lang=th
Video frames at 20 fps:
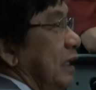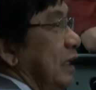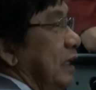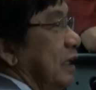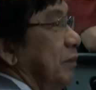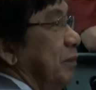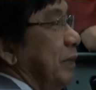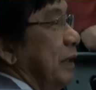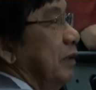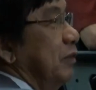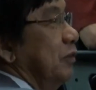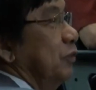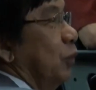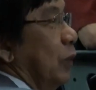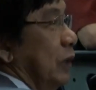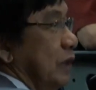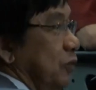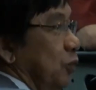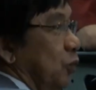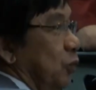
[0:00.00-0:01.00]
อันนี้ก็เป็น
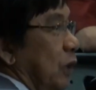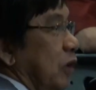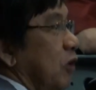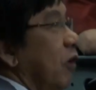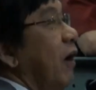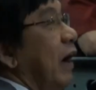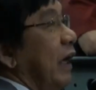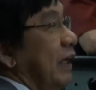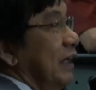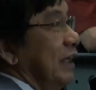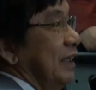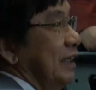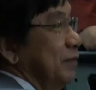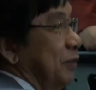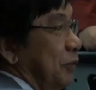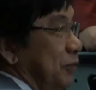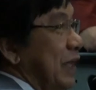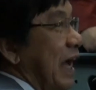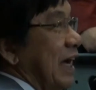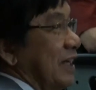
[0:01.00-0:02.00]
หัวหัวข้ออันหนึ่ง
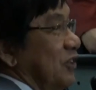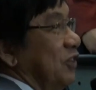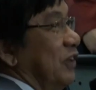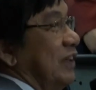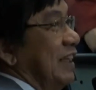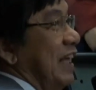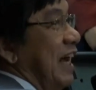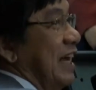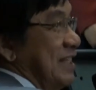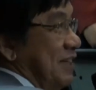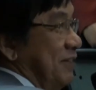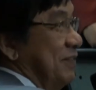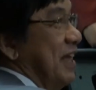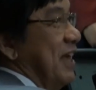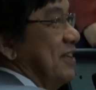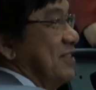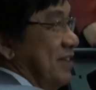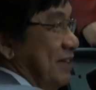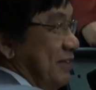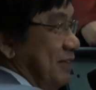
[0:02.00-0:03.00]
ที่ผมอยากชวนทางส
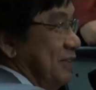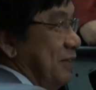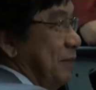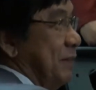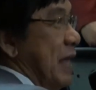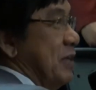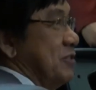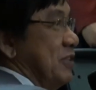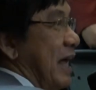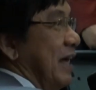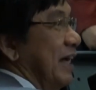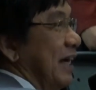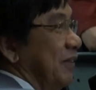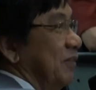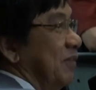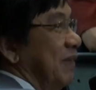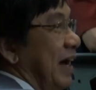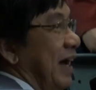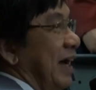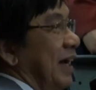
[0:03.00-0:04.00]
ภาสภาสากร
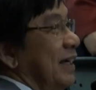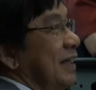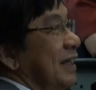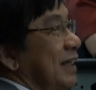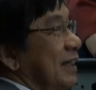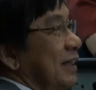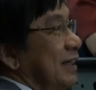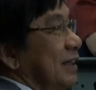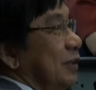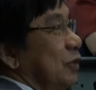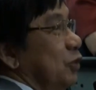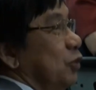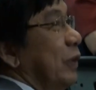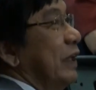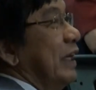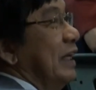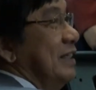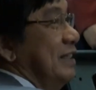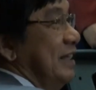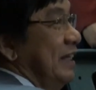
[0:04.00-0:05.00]
รมมา
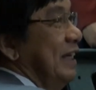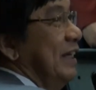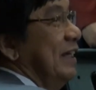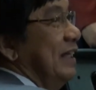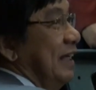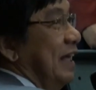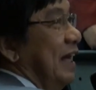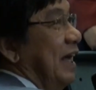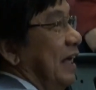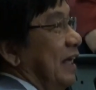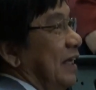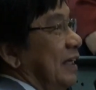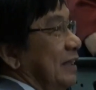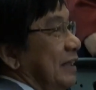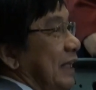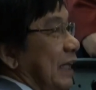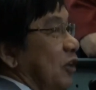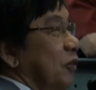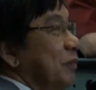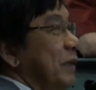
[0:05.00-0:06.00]
ช่วยกันชี้นะฮะ
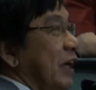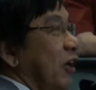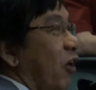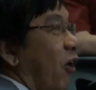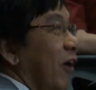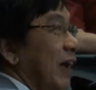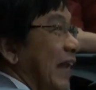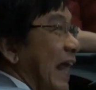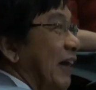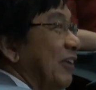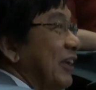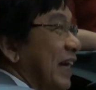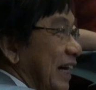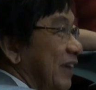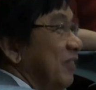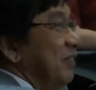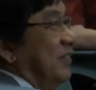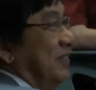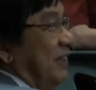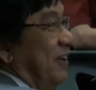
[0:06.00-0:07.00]
แต่ต้องมีของแล้ว
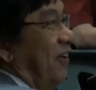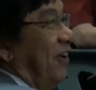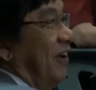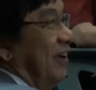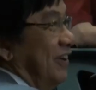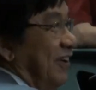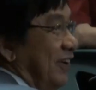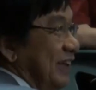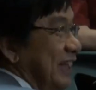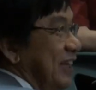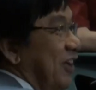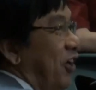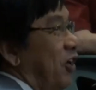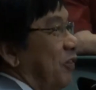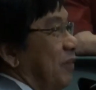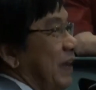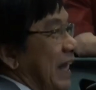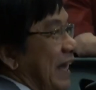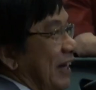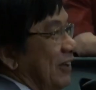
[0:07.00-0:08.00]
นะครับของของที่อ
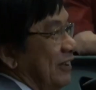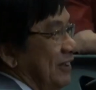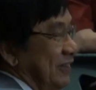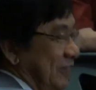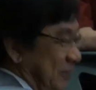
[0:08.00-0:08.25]
อกมาแล้